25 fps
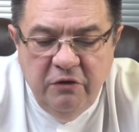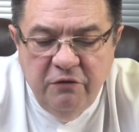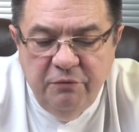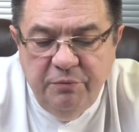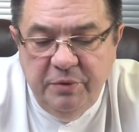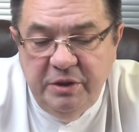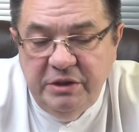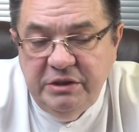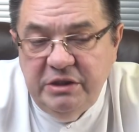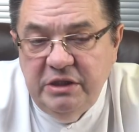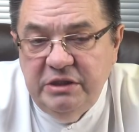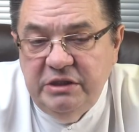
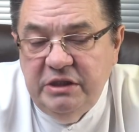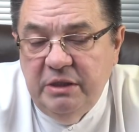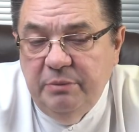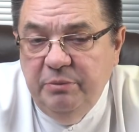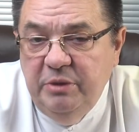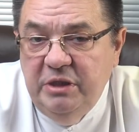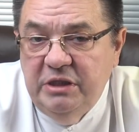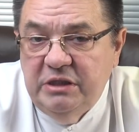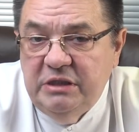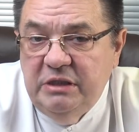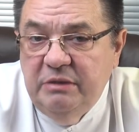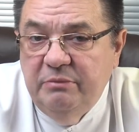Вместе с
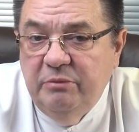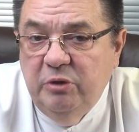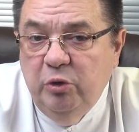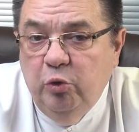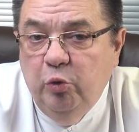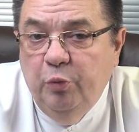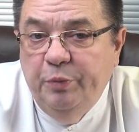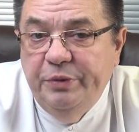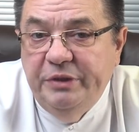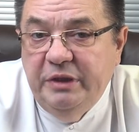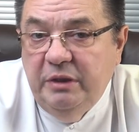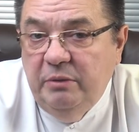тем, если мы
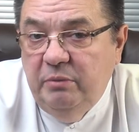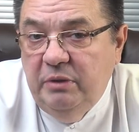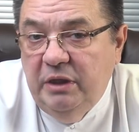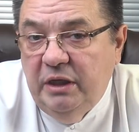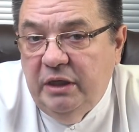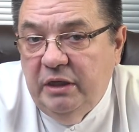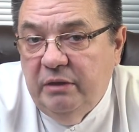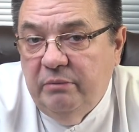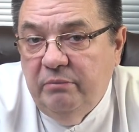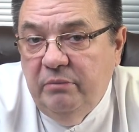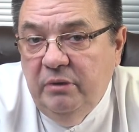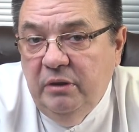
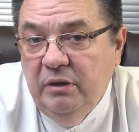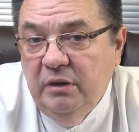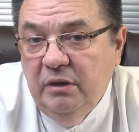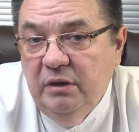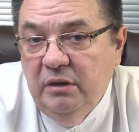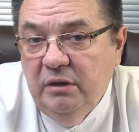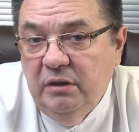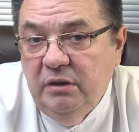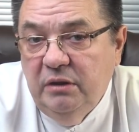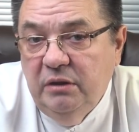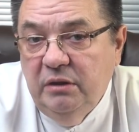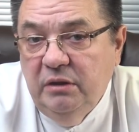употребляем,
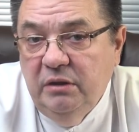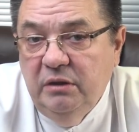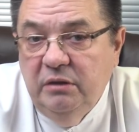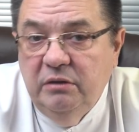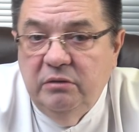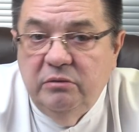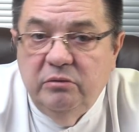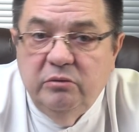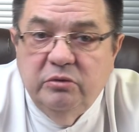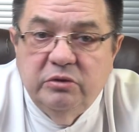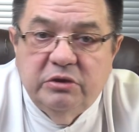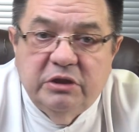
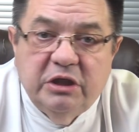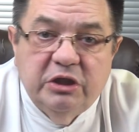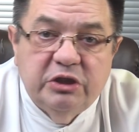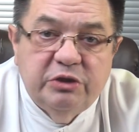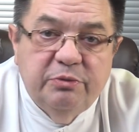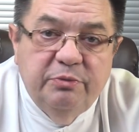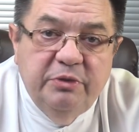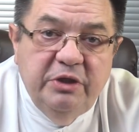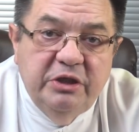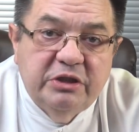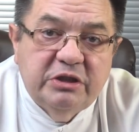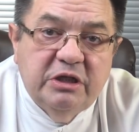э, ну,
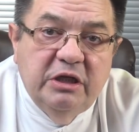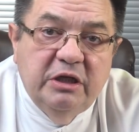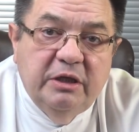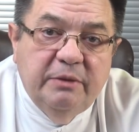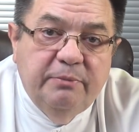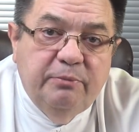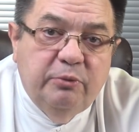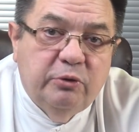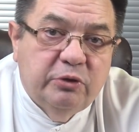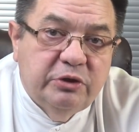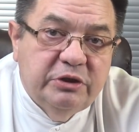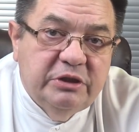скажем,
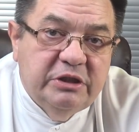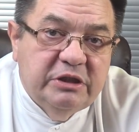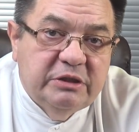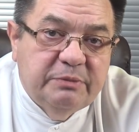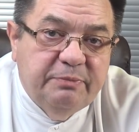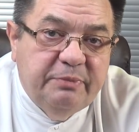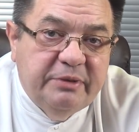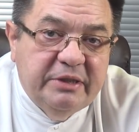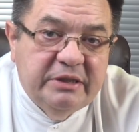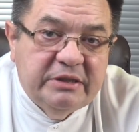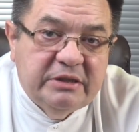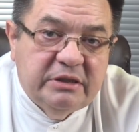несколько порций
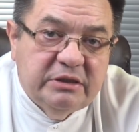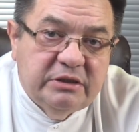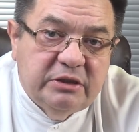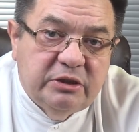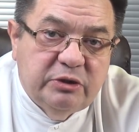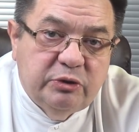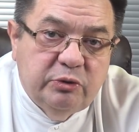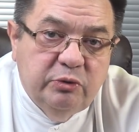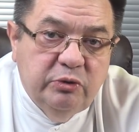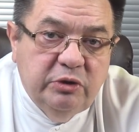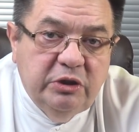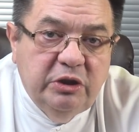эспрессо за
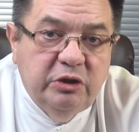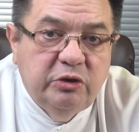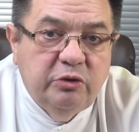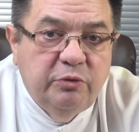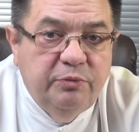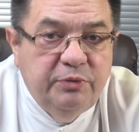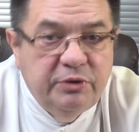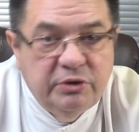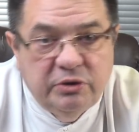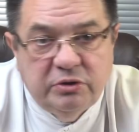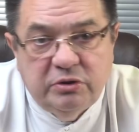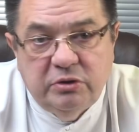сутки, то,
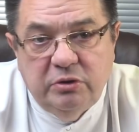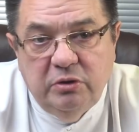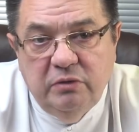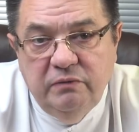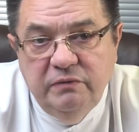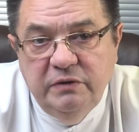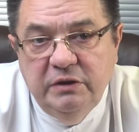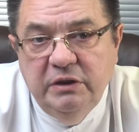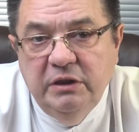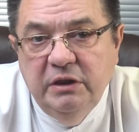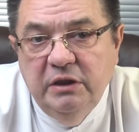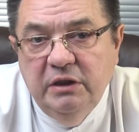
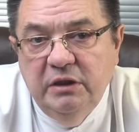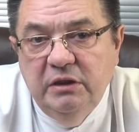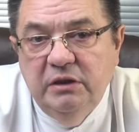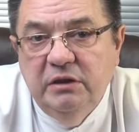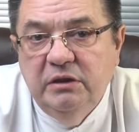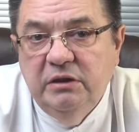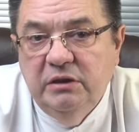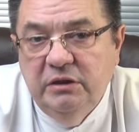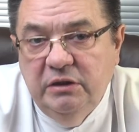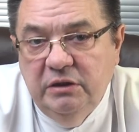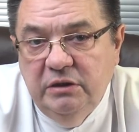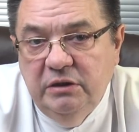безусловно,
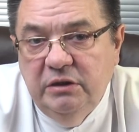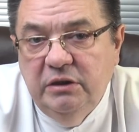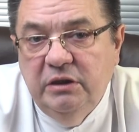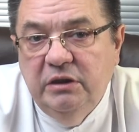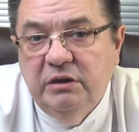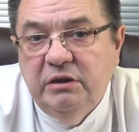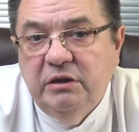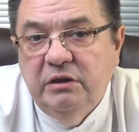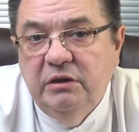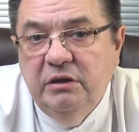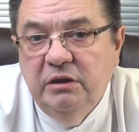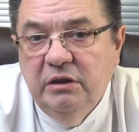э,
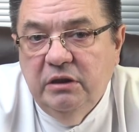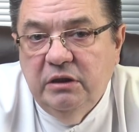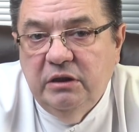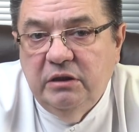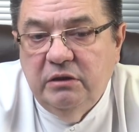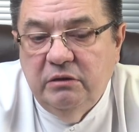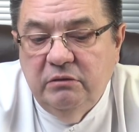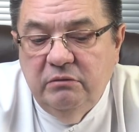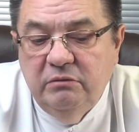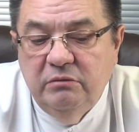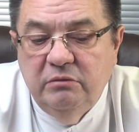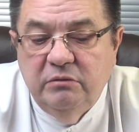это
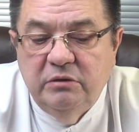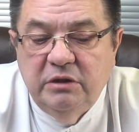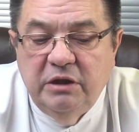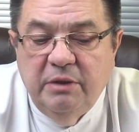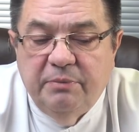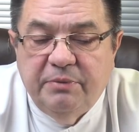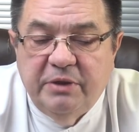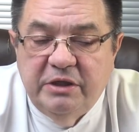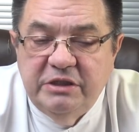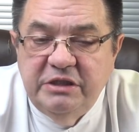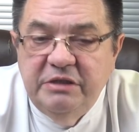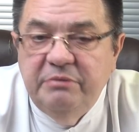
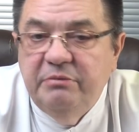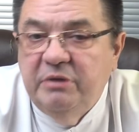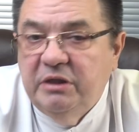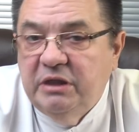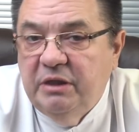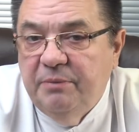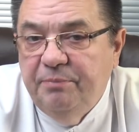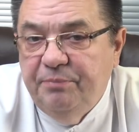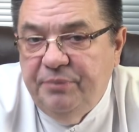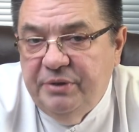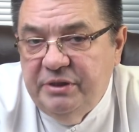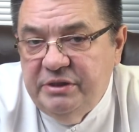необходимо
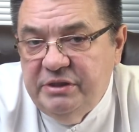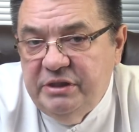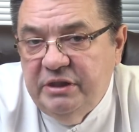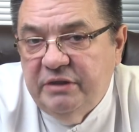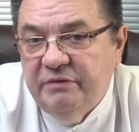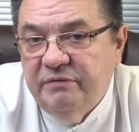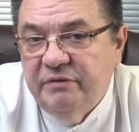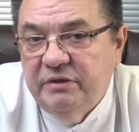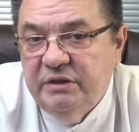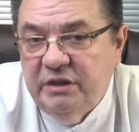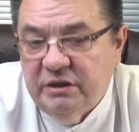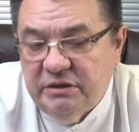
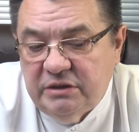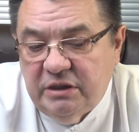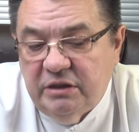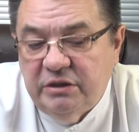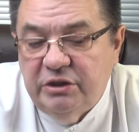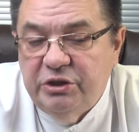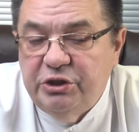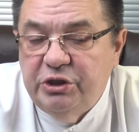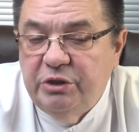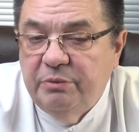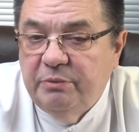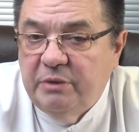компенсировать
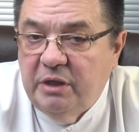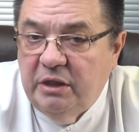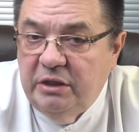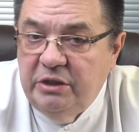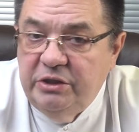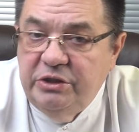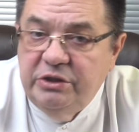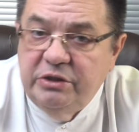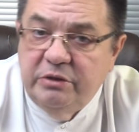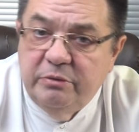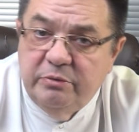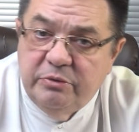достаточным
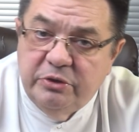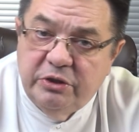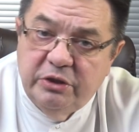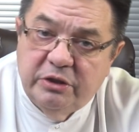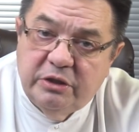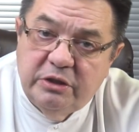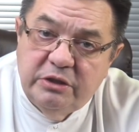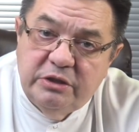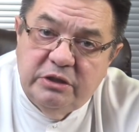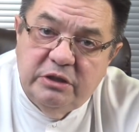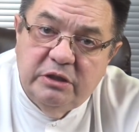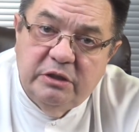количеством
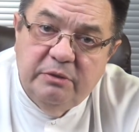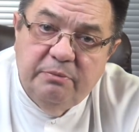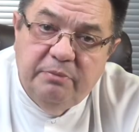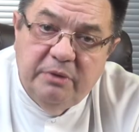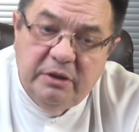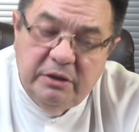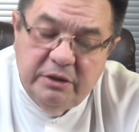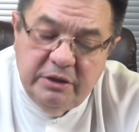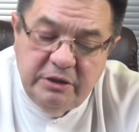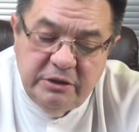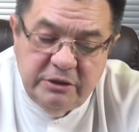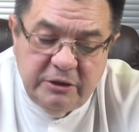жидкости
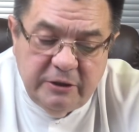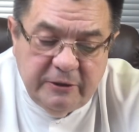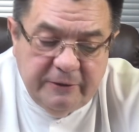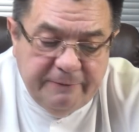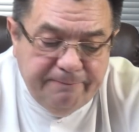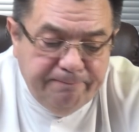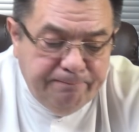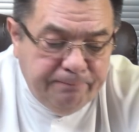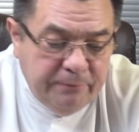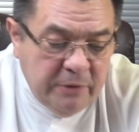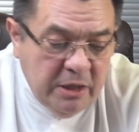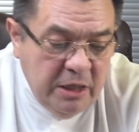дополнительно.
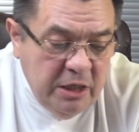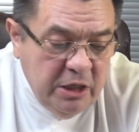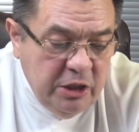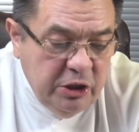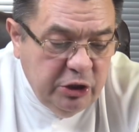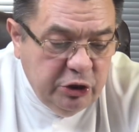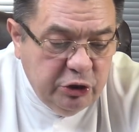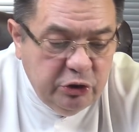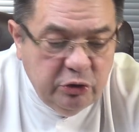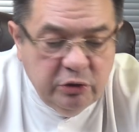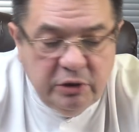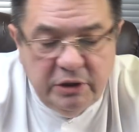
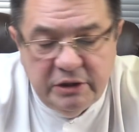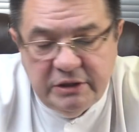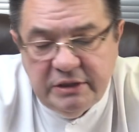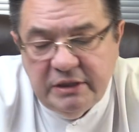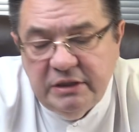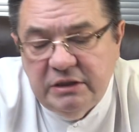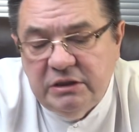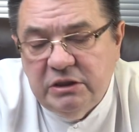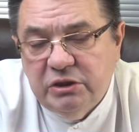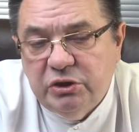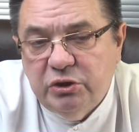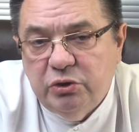Что
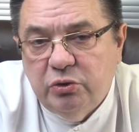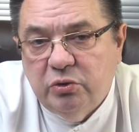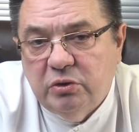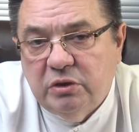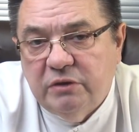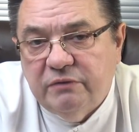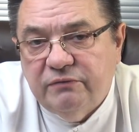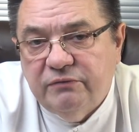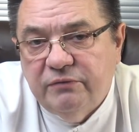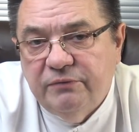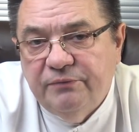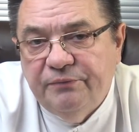касается
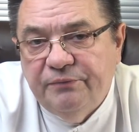соков.